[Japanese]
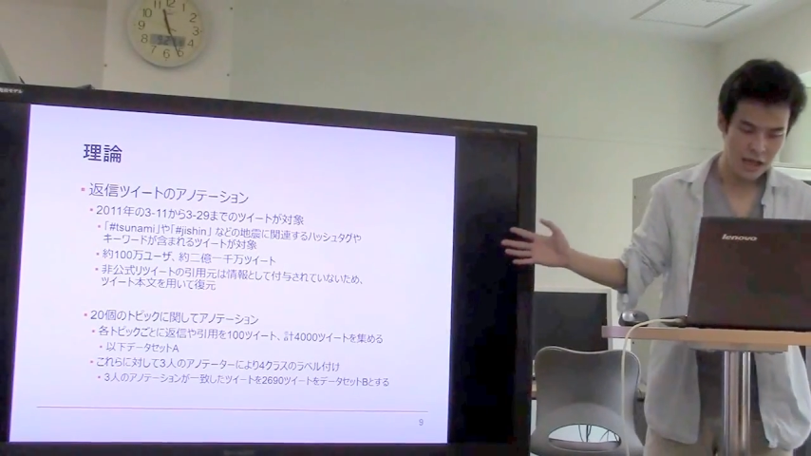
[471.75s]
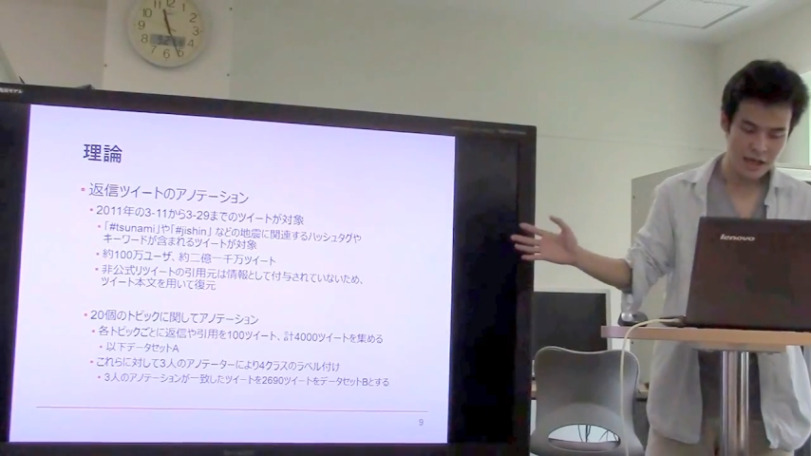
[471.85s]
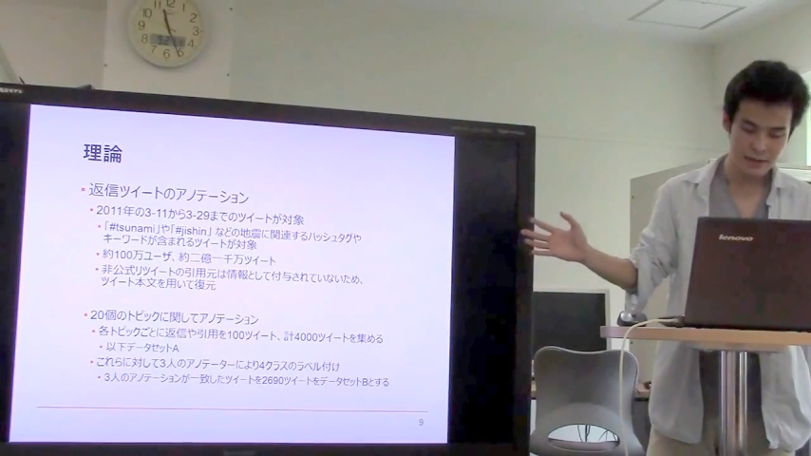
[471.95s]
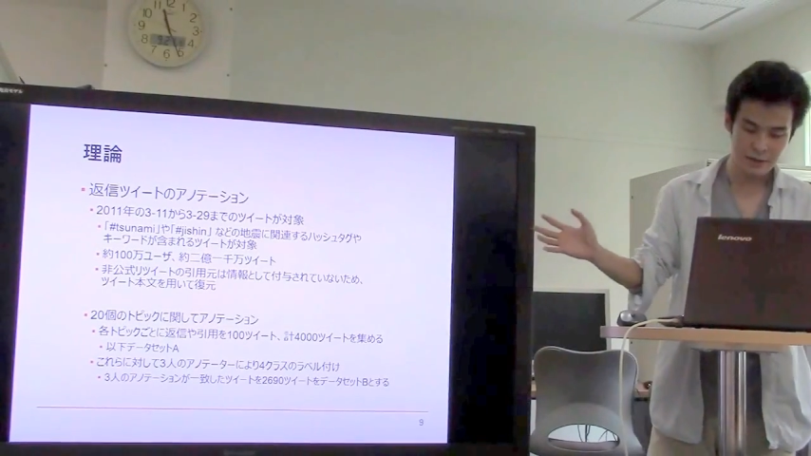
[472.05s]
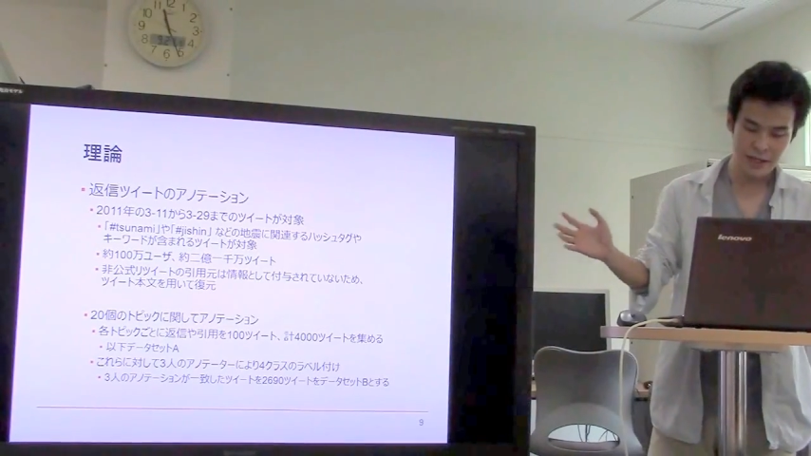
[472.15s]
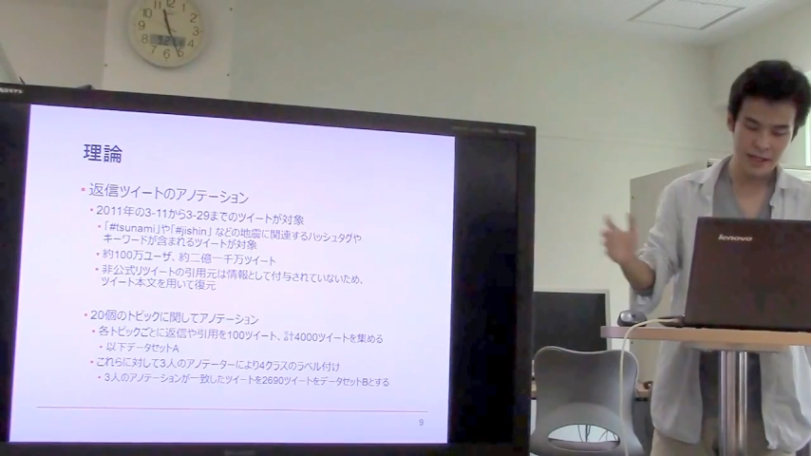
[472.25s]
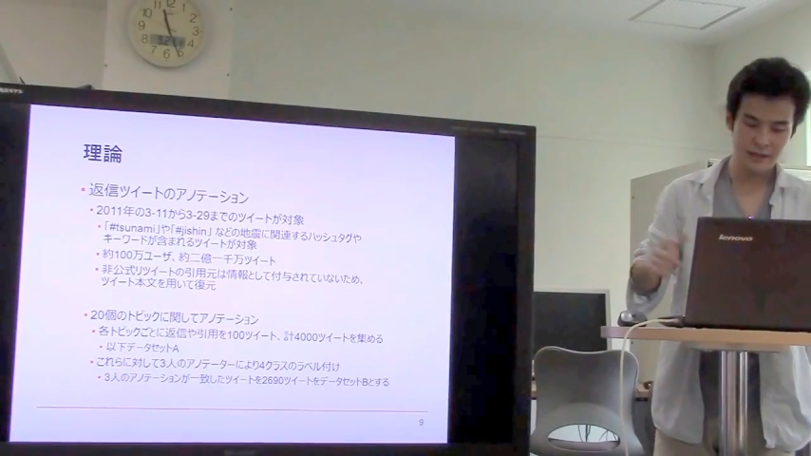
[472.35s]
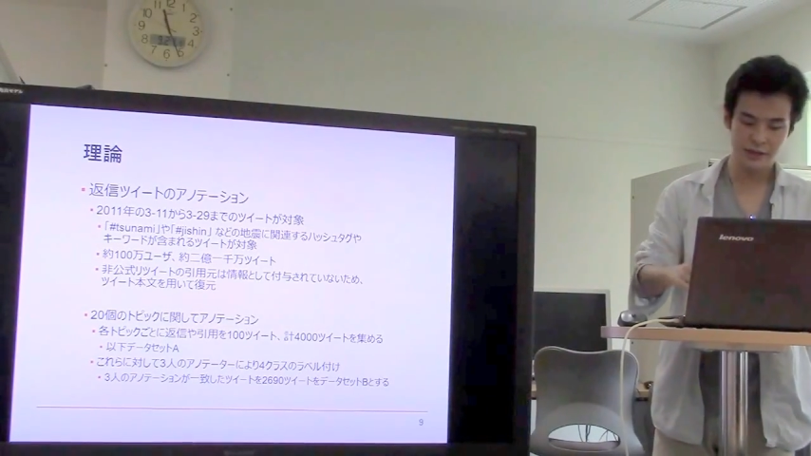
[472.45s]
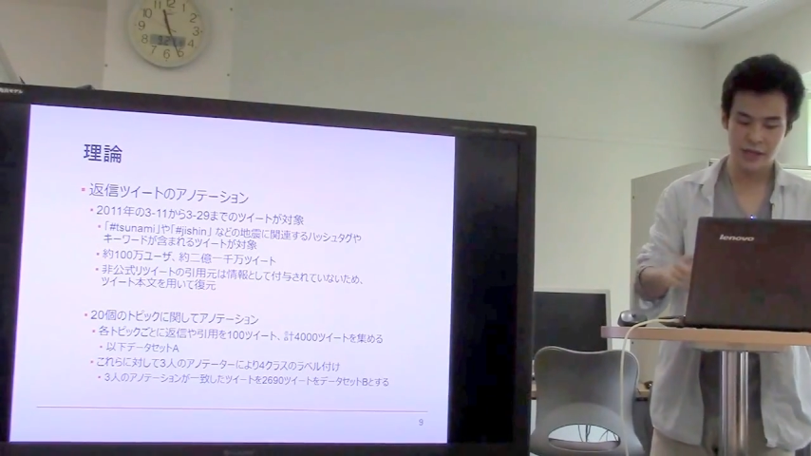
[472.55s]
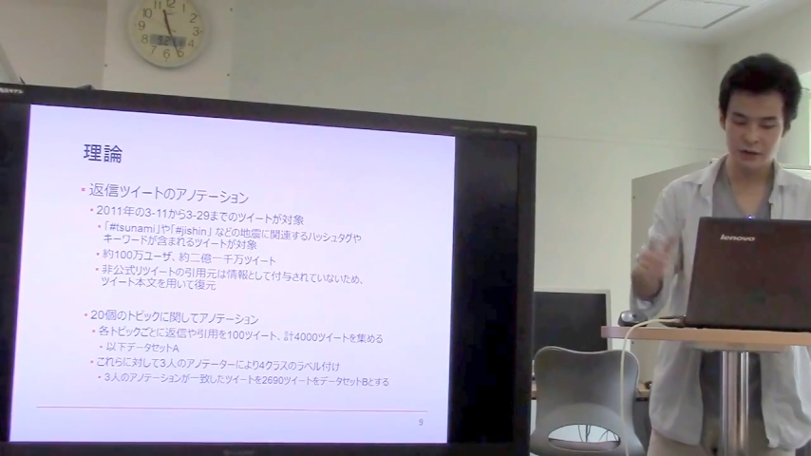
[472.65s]
えそして
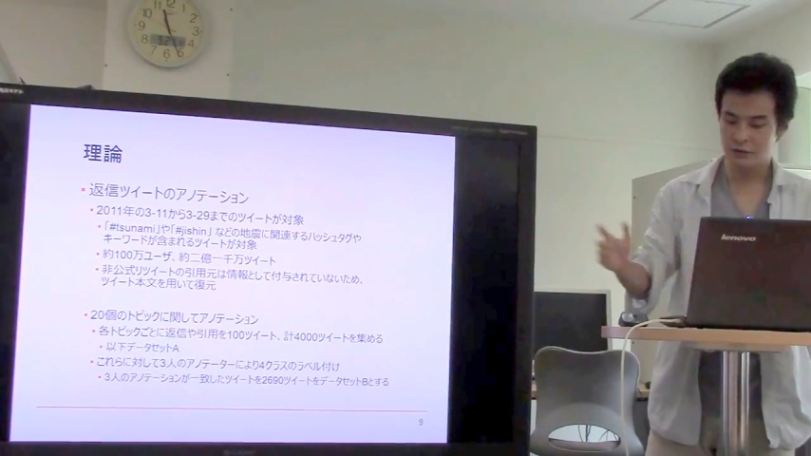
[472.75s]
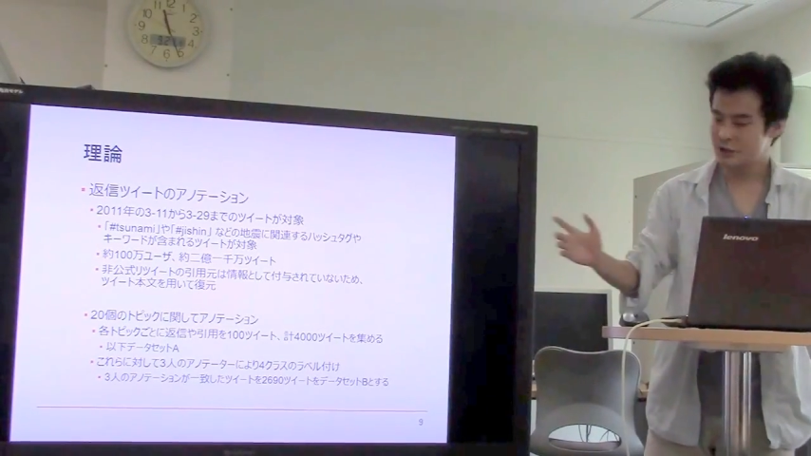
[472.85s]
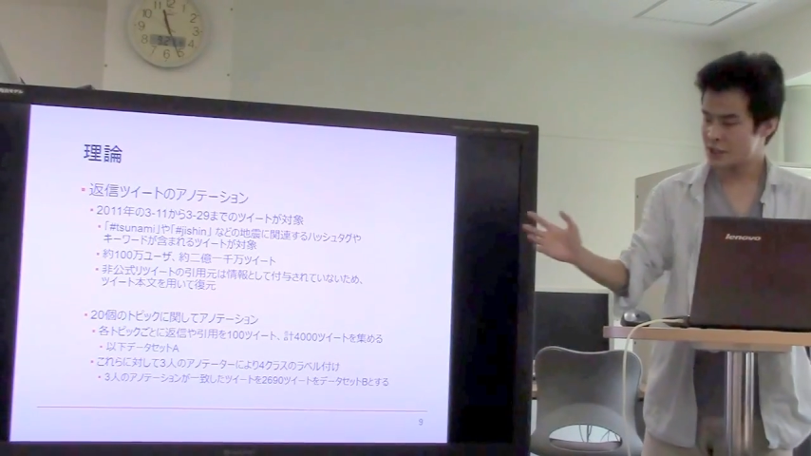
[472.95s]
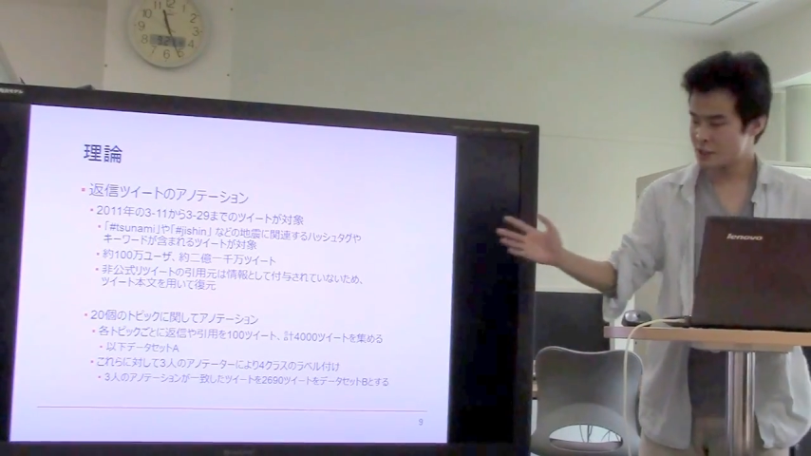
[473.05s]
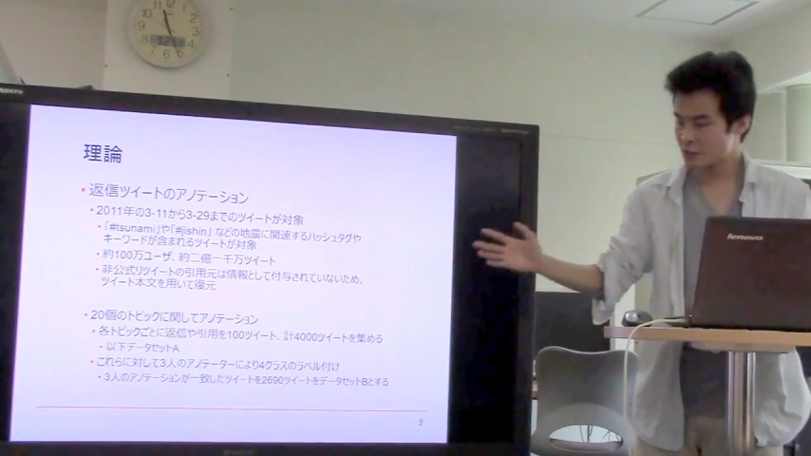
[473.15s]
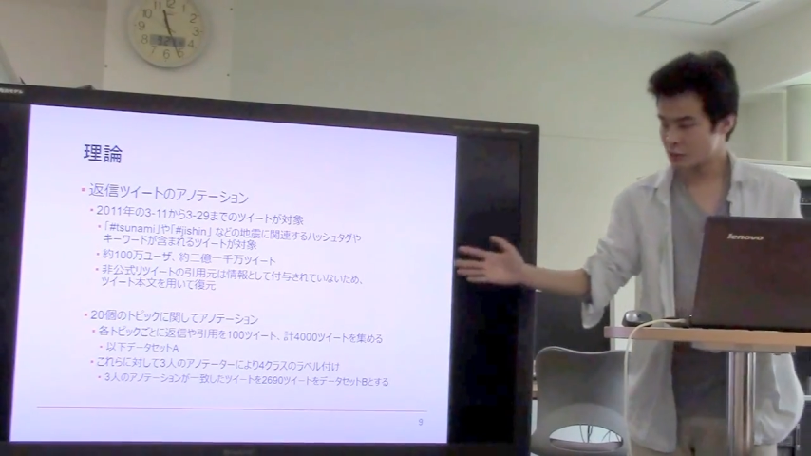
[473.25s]
それらを20